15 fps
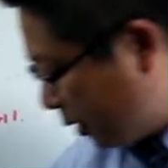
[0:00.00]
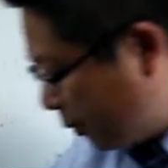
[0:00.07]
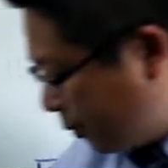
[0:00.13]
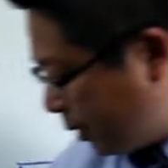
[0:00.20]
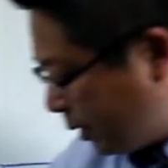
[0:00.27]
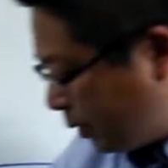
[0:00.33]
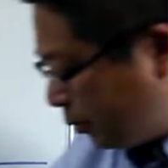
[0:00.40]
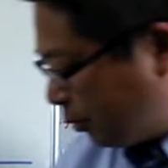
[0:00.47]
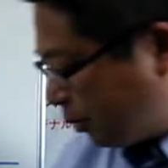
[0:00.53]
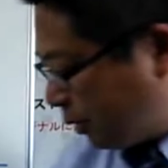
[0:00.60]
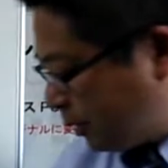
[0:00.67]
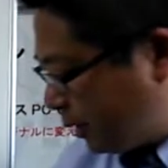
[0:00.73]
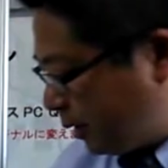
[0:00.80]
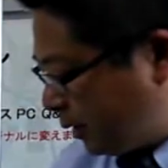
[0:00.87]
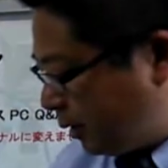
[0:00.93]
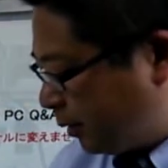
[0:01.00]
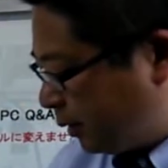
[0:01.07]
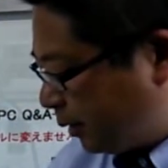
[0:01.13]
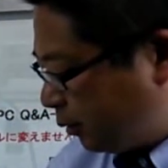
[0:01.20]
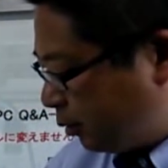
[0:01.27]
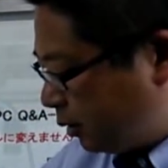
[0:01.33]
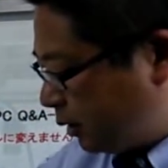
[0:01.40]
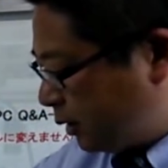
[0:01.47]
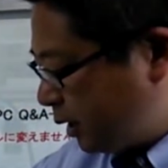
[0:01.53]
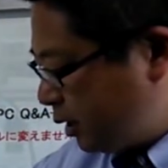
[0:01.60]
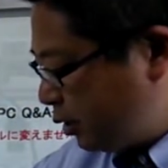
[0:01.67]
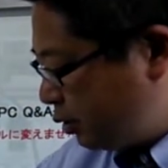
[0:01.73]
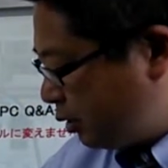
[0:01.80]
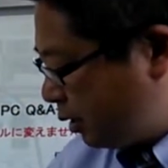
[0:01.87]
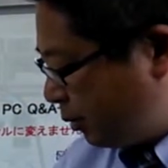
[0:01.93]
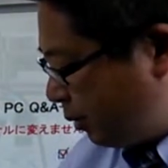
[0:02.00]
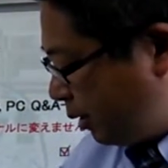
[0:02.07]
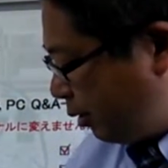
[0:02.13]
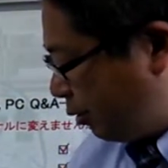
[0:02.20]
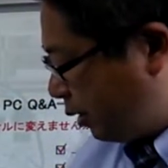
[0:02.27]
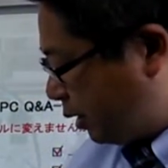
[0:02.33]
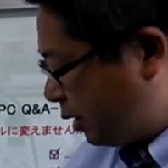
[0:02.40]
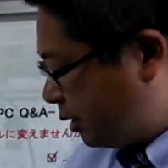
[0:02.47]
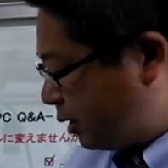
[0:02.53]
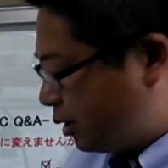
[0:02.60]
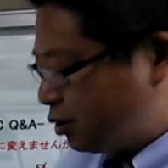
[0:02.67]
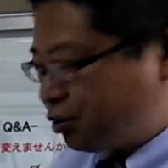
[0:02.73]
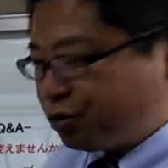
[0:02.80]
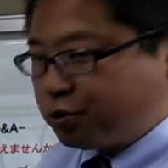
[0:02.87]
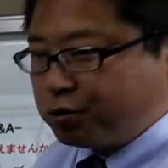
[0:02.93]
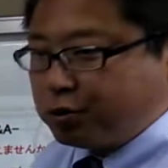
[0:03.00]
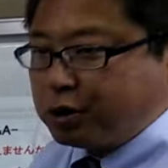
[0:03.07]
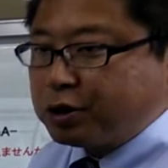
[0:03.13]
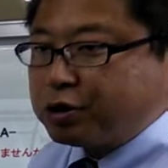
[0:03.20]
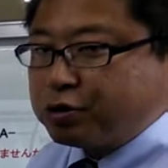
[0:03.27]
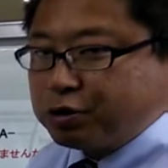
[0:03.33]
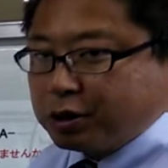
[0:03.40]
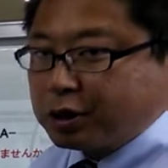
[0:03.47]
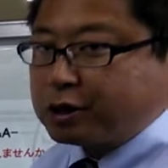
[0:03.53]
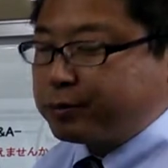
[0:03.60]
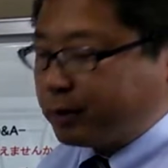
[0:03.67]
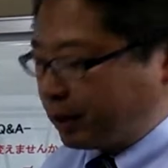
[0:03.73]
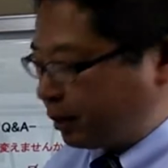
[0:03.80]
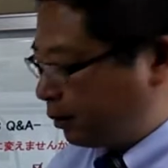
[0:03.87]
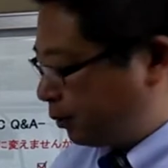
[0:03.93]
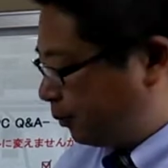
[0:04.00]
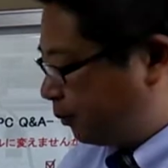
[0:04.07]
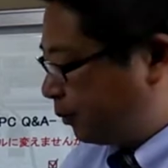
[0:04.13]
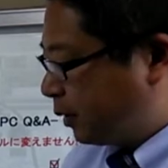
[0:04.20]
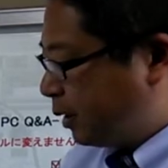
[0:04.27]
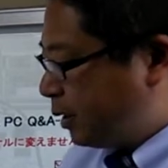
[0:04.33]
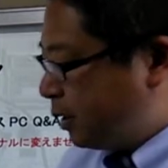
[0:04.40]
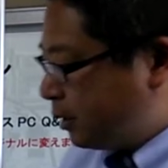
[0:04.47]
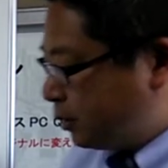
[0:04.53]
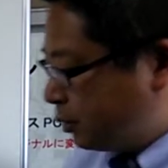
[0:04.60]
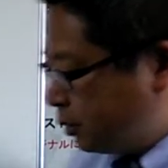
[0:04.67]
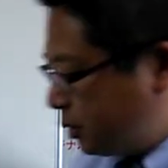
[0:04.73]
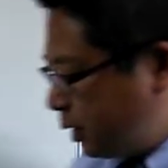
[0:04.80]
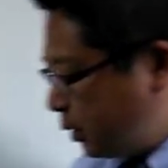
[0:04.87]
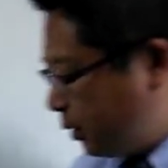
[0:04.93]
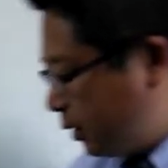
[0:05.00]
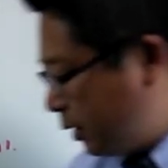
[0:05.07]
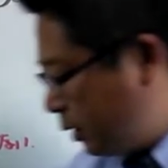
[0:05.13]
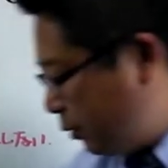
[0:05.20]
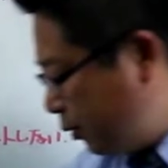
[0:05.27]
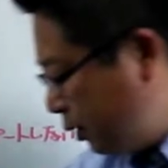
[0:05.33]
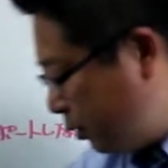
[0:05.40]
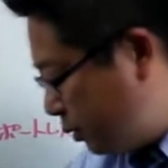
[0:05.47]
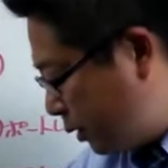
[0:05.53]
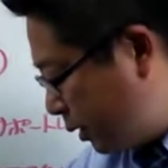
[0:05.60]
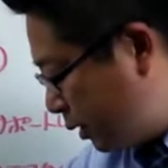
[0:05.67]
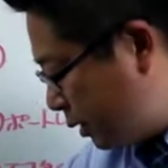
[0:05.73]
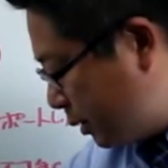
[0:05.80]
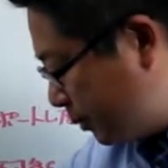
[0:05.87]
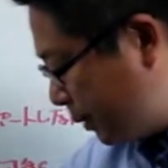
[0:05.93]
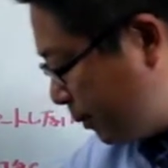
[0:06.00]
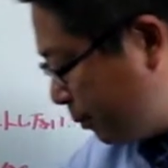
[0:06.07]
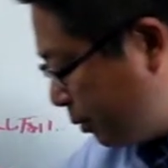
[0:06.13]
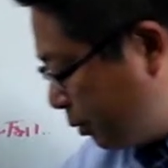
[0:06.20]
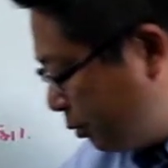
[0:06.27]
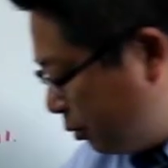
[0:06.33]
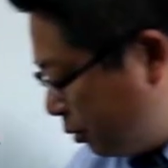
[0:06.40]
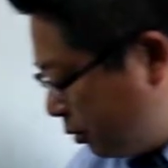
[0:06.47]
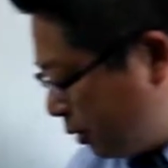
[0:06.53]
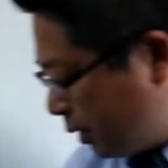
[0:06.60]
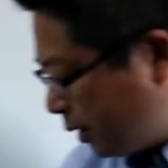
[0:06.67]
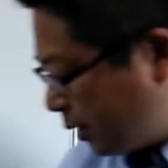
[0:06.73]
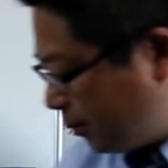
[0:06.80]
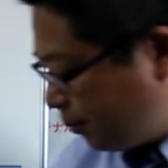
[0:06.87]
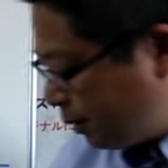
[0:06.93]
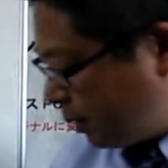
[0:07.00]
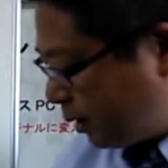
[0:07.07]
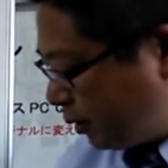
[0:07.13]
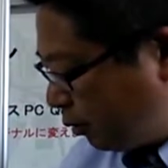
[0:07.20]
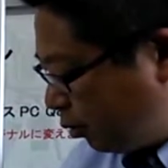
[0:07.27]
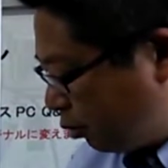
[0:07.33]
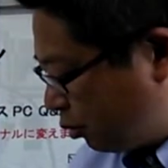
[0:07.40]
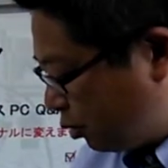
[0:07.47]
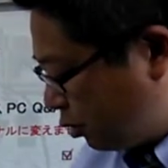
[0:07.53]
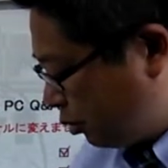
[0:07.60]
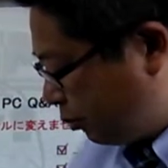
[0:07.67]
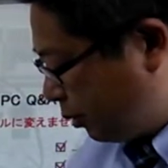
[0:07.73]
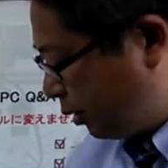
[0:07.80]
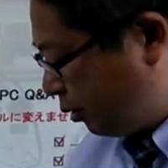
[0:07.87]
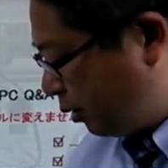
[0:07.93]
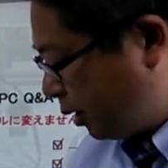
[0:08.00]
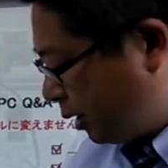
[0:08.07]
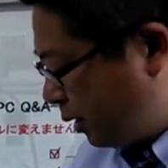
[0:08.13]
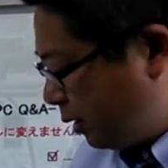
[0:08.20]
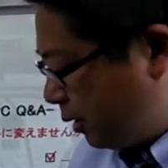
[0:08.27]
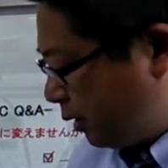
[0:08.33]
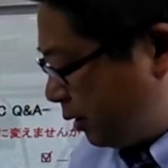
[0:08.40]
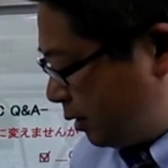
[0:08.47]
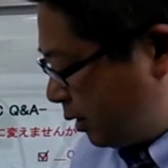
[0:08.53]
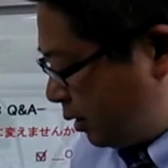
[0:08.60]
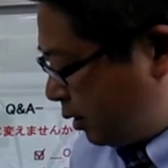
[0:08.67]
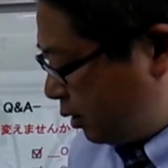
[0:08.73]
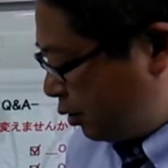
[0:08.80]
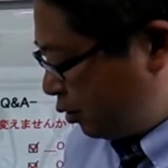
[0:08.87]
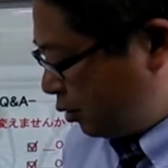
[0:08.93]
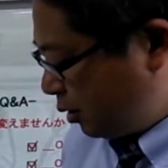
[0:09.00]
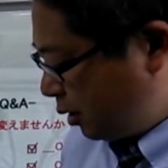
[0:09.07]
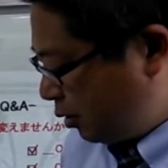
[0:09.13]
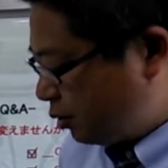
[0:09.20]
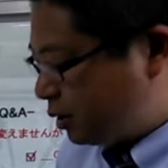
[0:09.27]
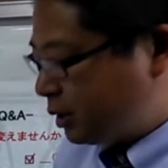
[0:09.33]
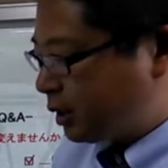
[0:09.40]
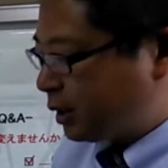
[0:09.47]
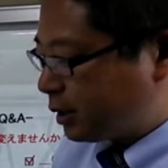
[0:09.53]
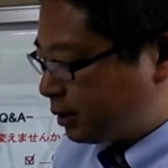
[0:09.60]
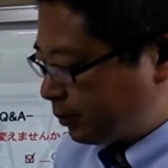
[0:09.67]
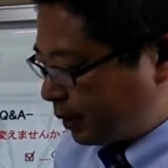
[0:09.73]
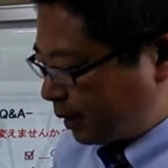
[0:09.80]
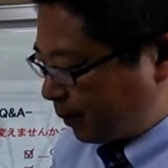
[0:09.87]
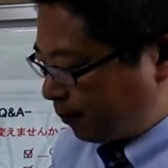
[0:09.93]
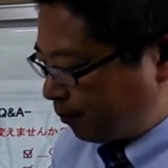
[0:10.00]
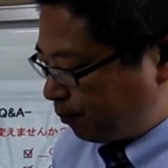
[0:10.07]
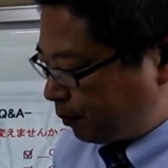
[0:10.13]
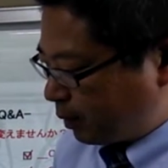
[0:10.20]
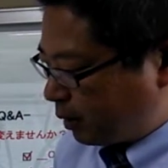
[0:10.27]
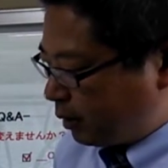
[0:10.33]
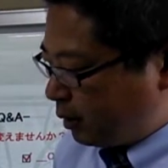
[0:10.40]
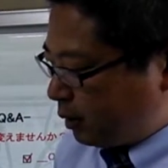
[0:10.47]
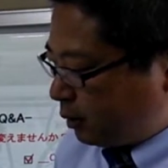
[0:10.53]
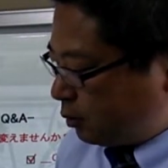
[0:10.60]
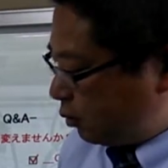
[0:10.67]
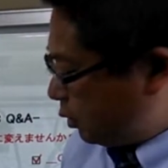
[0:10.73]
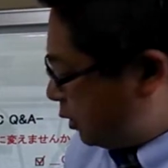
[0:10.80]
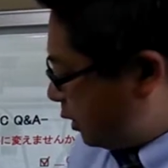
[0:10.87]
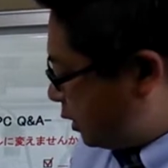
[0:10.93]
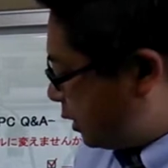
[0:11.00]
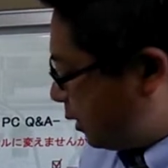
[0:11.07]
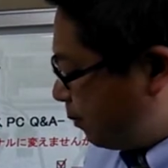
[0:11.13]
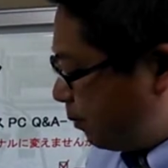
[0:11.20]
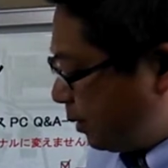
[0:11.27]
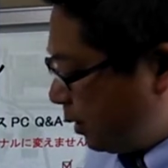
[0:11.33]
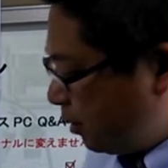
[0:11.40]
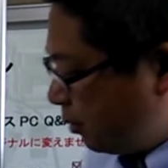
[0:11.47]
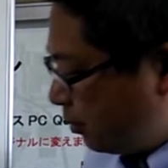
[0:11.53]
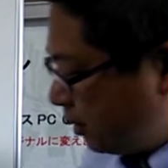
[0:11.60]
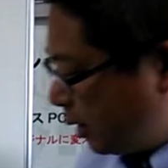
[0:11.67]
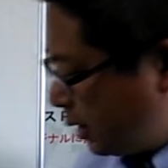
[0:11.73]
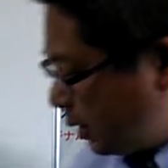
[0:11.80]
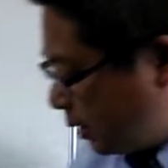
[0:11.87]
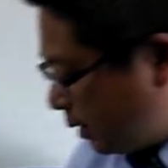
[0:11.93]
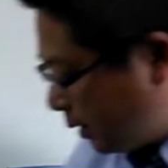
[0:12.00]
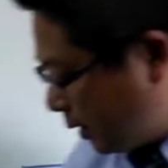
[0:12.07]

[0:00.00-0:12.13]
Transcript: のエンベデッドですね、えこれは32ビットが2016年12月まで。そして、えー、Windows XP Pro の、えー、エンベデット64ビットが2020年の4月まで。そして CPU が、